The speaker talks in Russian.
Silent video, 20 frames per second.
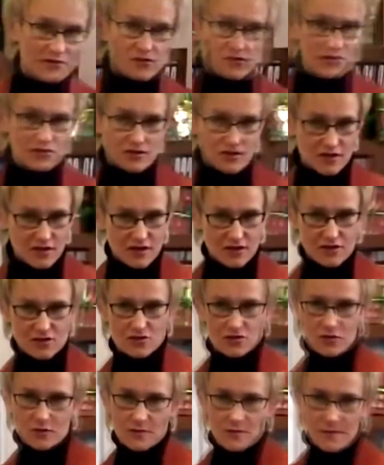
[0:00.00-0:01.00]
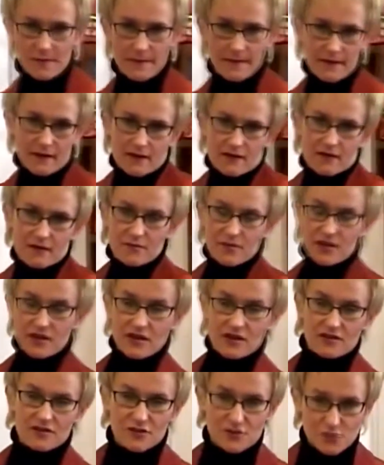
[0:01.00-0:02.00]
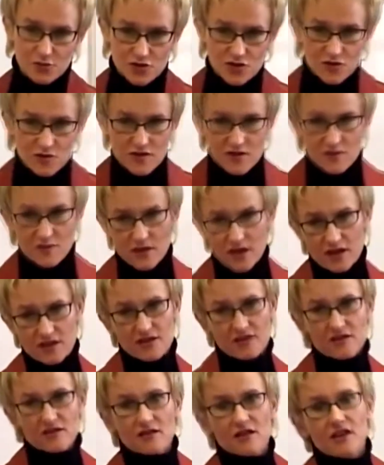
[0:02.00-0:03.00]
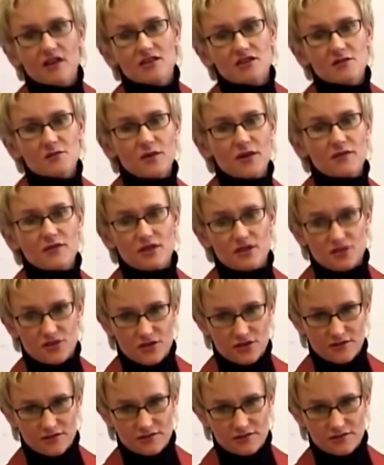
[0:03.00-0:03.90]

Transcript: что я хочу. Тогда прекрасный способ разбогатеть – это хотеть поменьше.